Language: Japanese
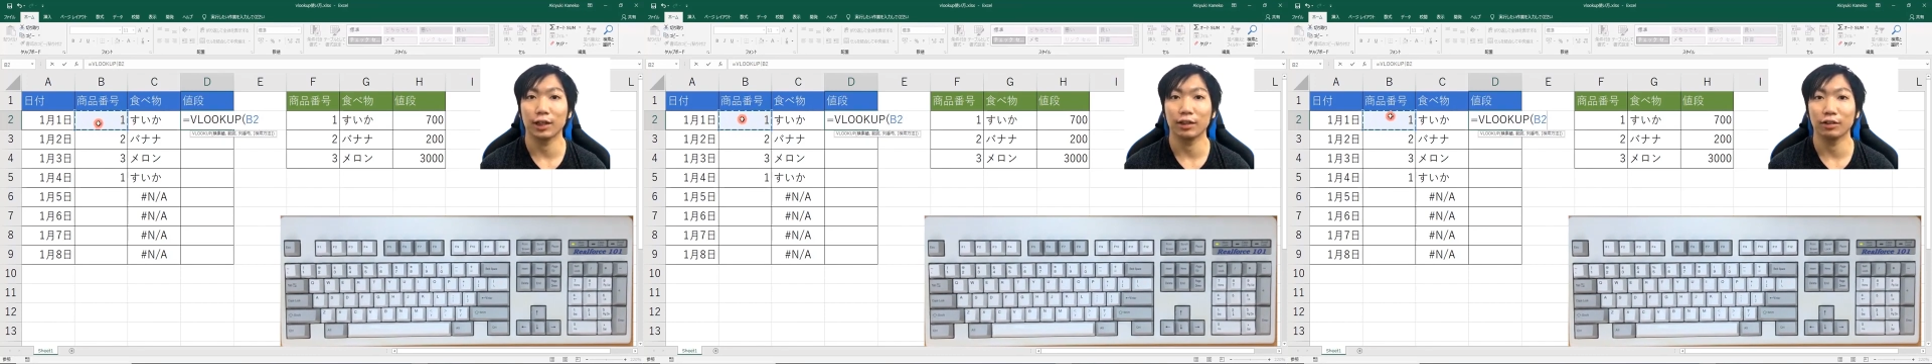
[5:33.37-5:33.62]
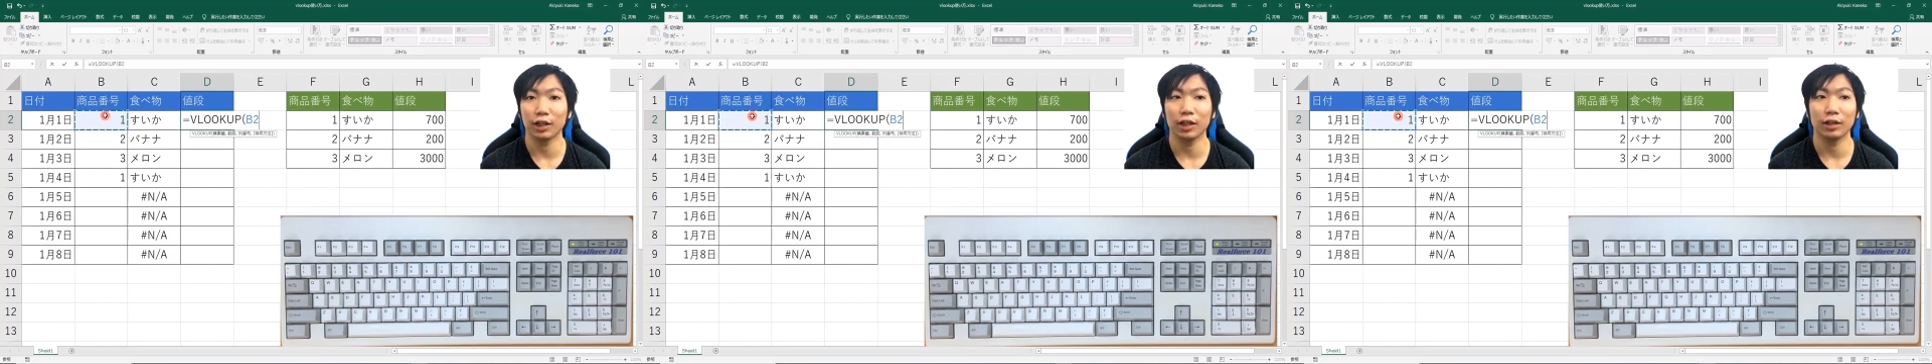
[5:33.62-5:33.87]
きた
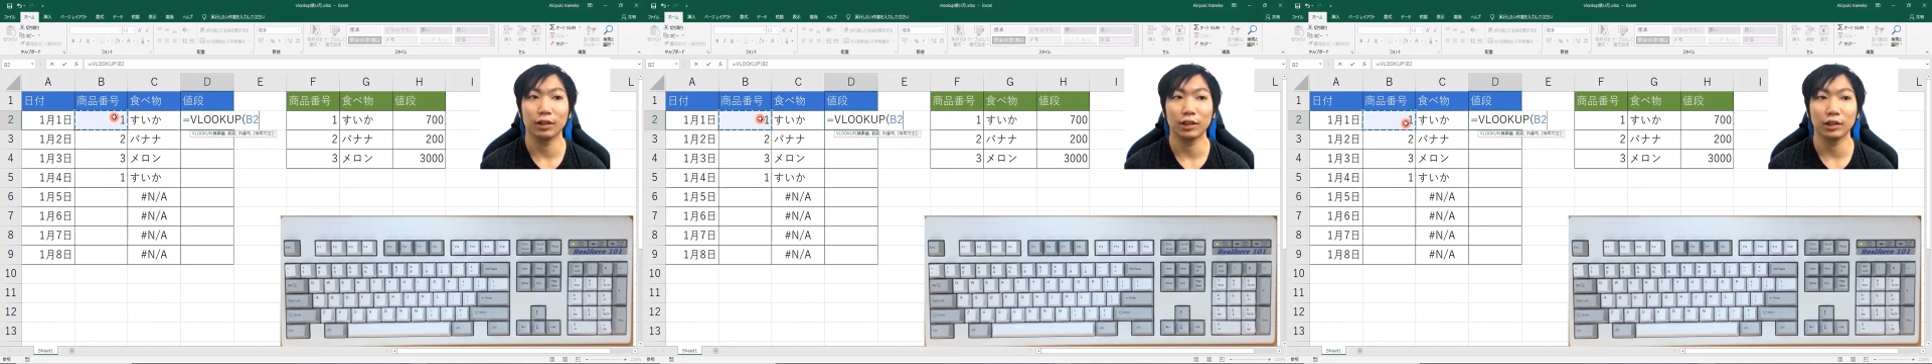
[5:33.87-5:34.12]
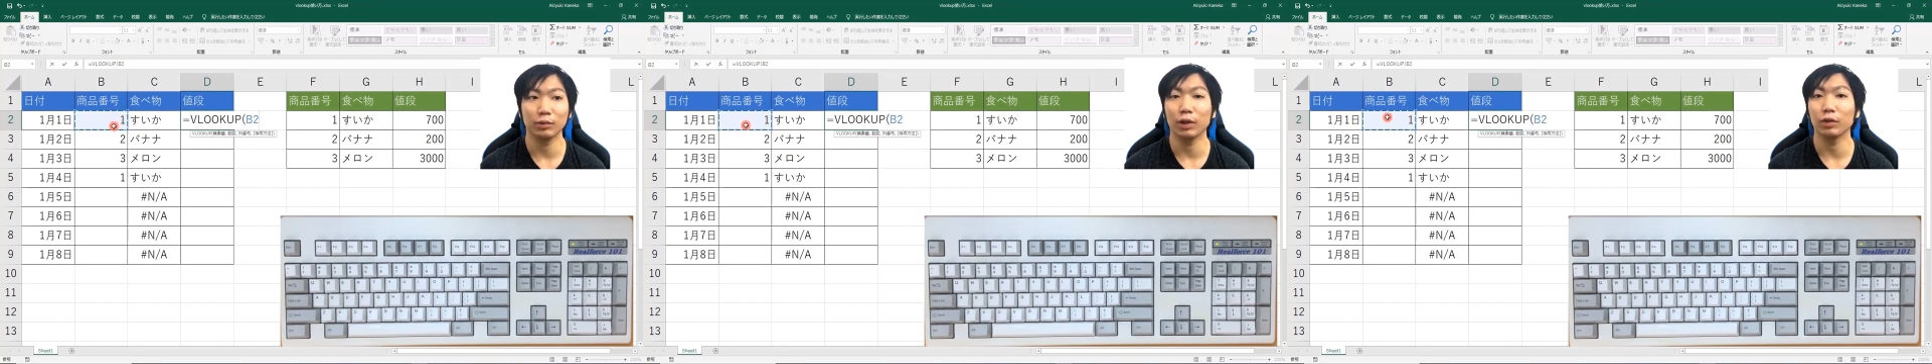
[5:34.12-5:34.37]
いので、
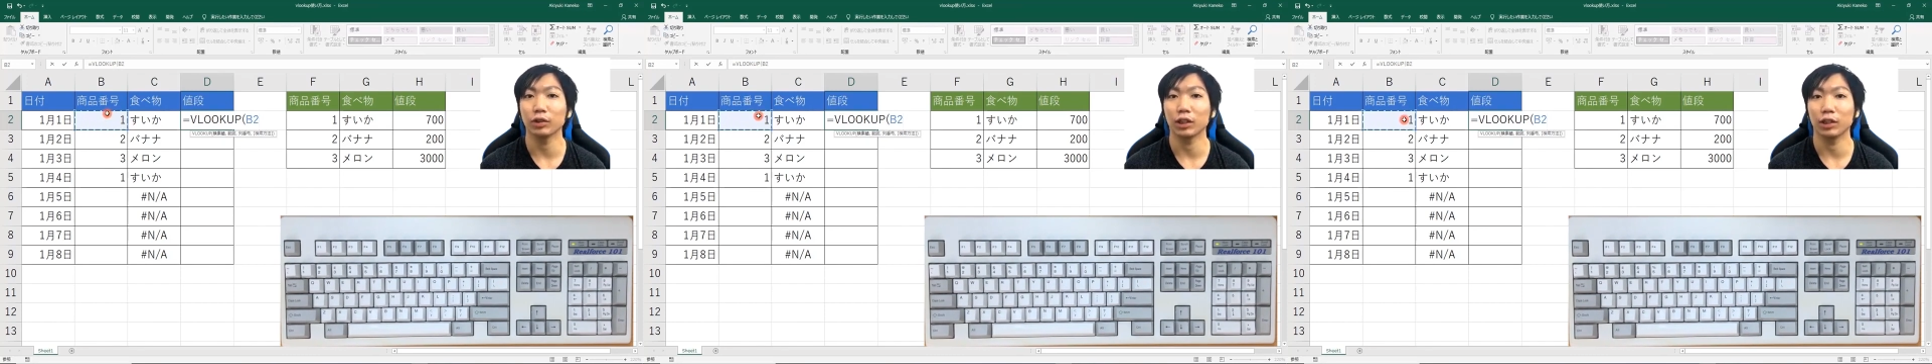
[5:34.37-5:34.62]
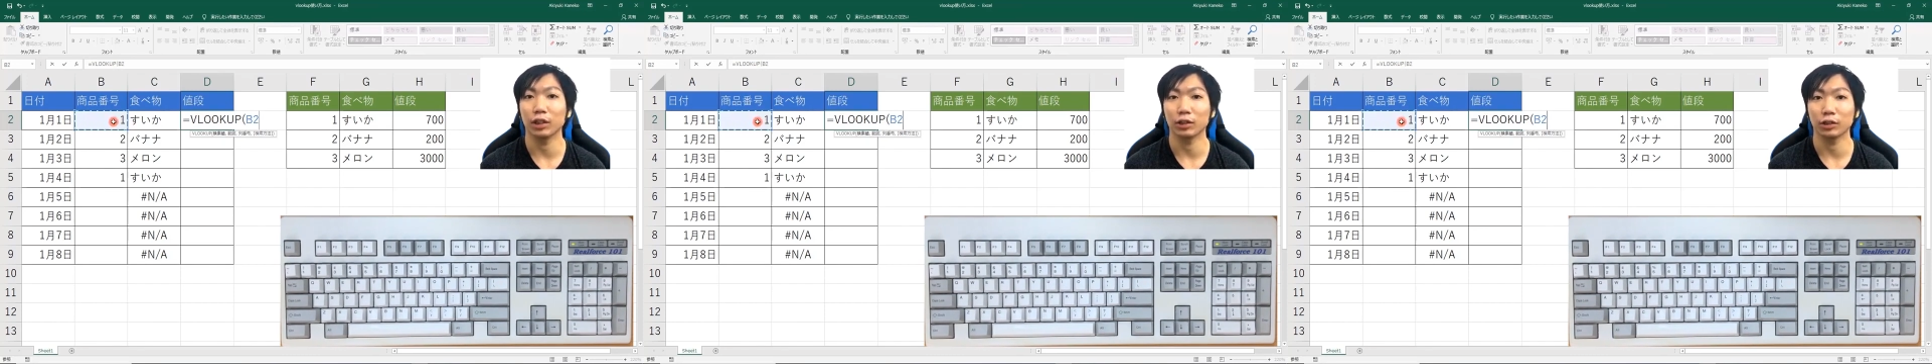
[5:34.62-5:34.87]
1番を
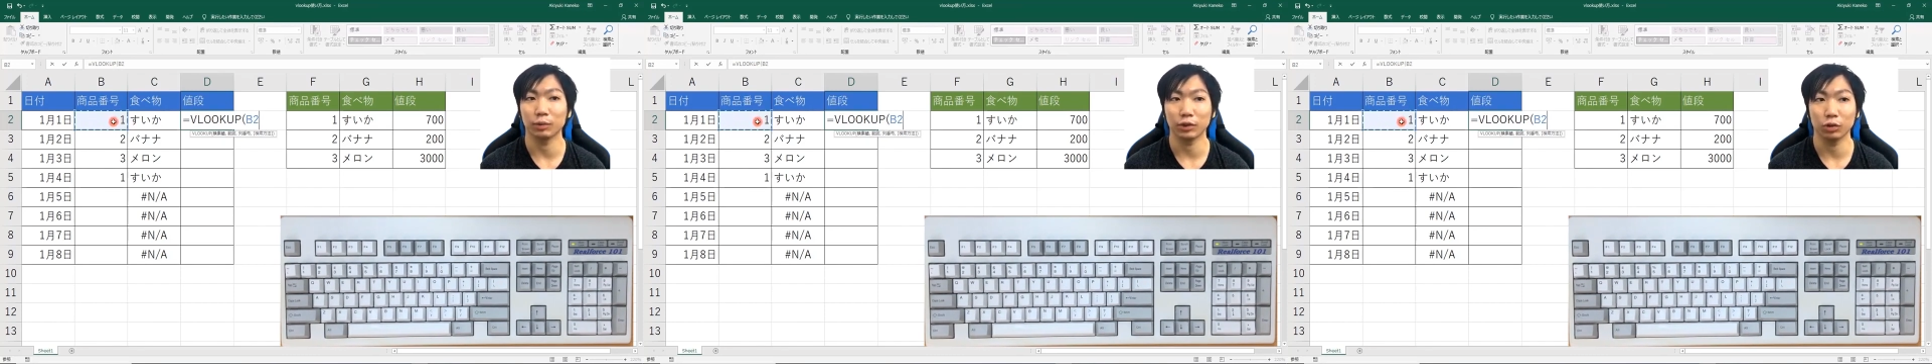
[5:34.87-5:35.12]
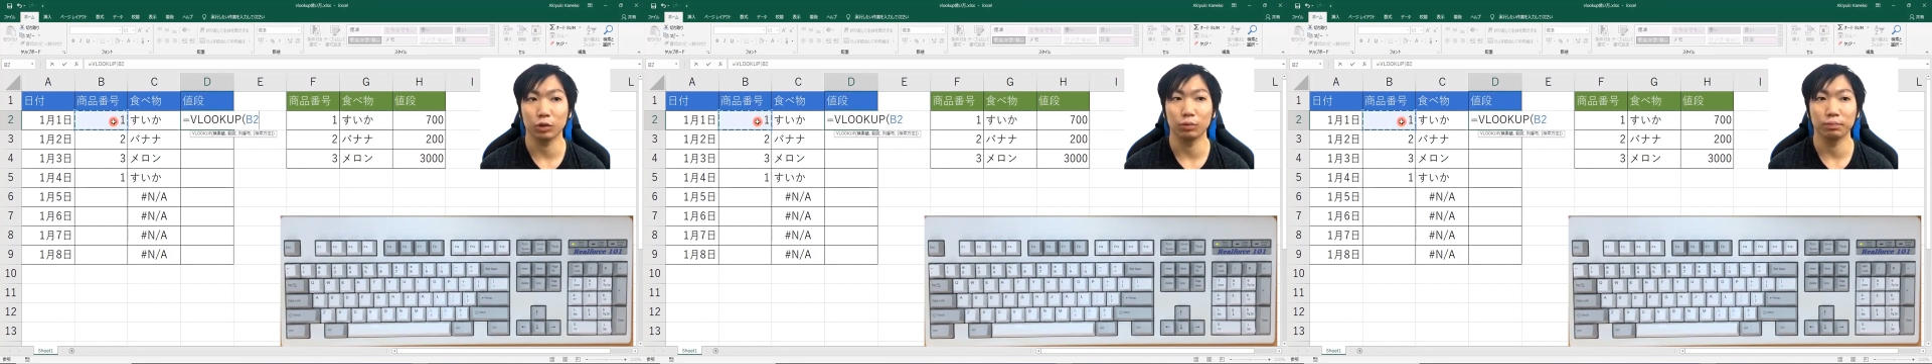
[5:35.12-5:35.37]
選択し
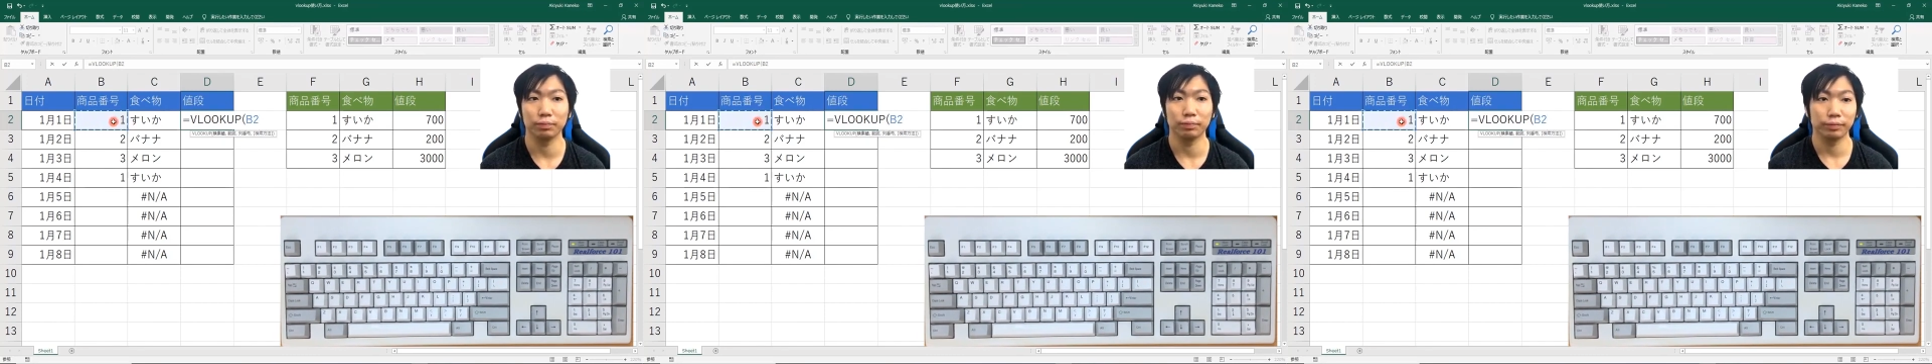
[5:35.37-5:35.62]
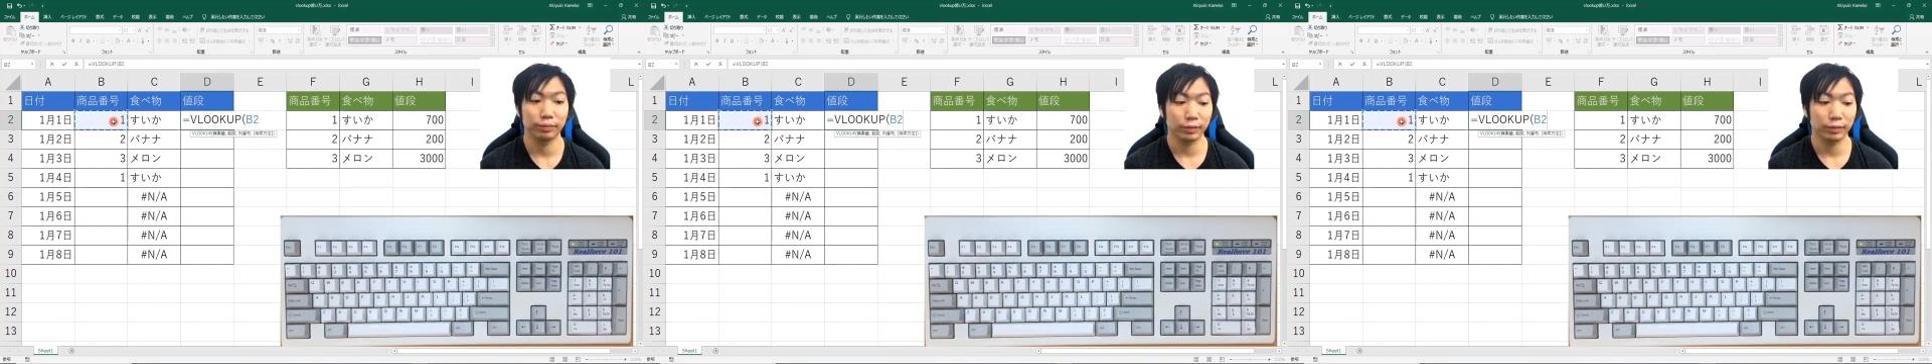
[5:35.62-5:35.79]
ましょ